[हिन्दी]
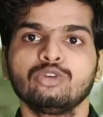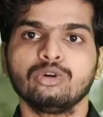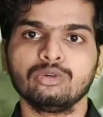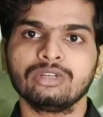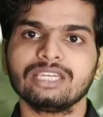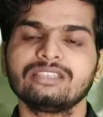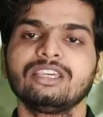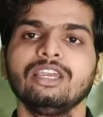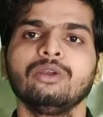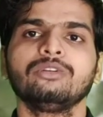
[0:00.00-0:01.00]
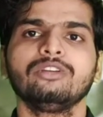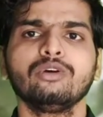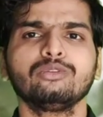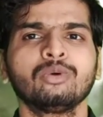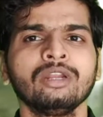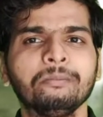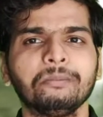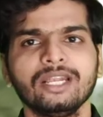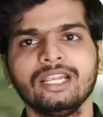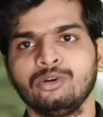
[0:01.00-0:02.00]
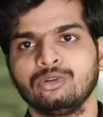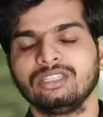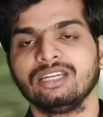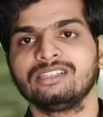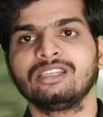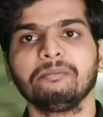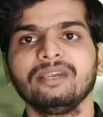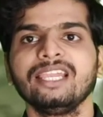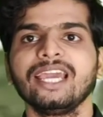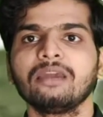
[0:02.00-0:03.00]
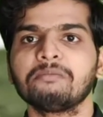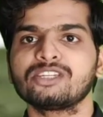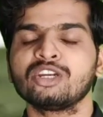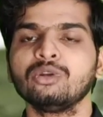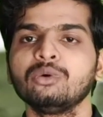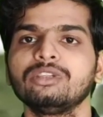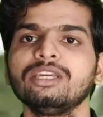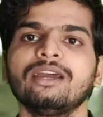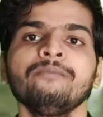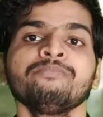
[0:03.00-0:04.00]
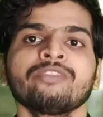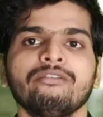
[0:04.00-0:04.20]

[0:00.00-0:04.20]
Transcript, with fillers: जो उनकी स्किन होती है वो थोड़ी पीली होती है जैसे पीलिया के पेशेंट को होती है ना